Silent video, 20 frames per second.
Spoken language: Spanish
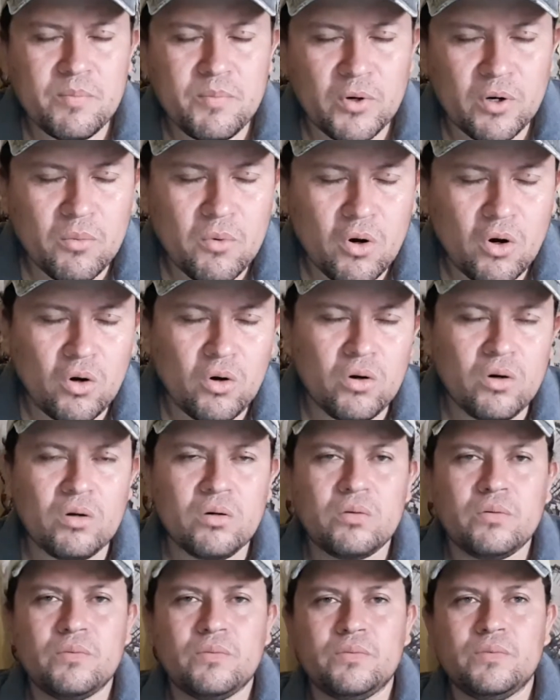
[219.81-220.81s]

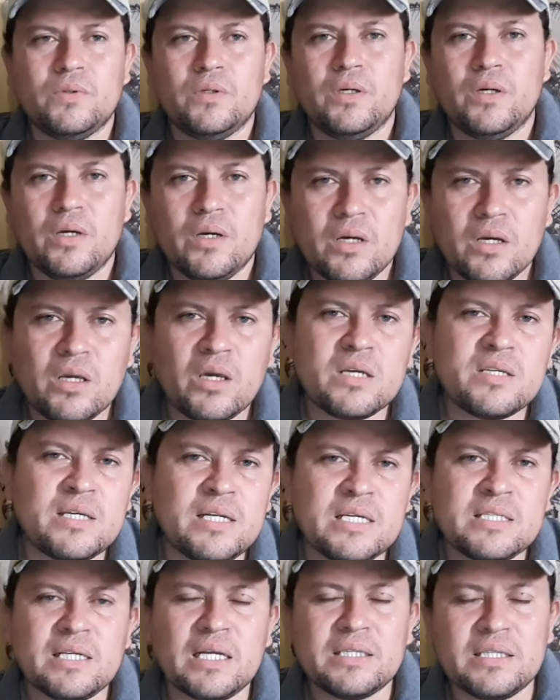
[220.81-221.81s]
provocó que se
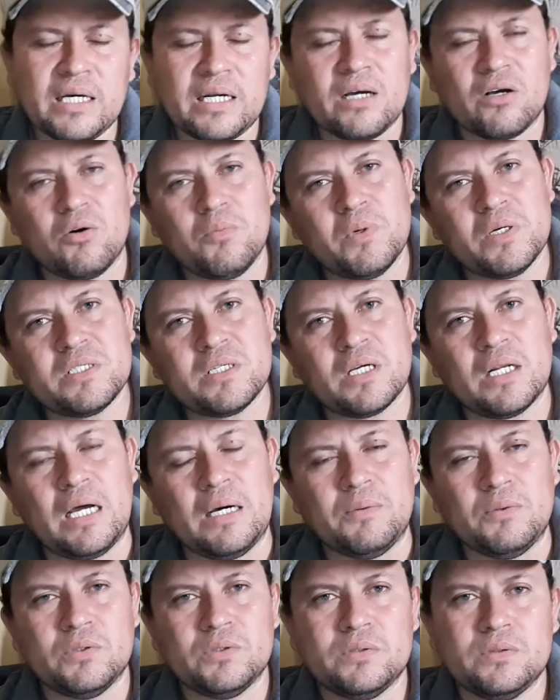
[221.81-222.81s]
les tratara como
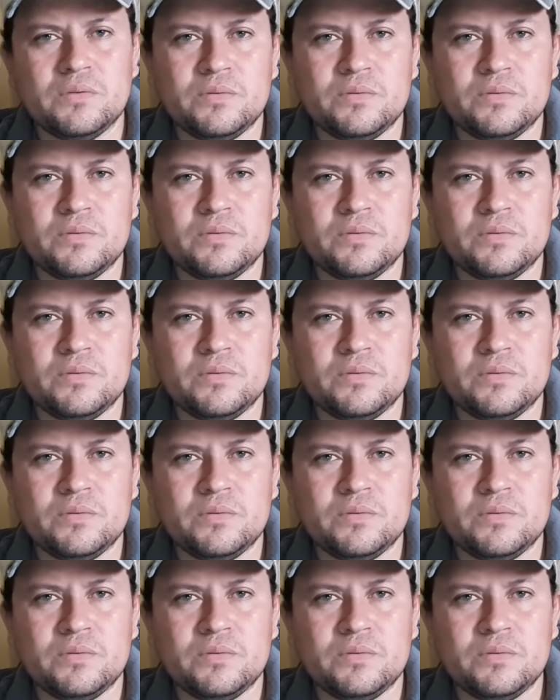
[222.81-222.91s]
esclavos?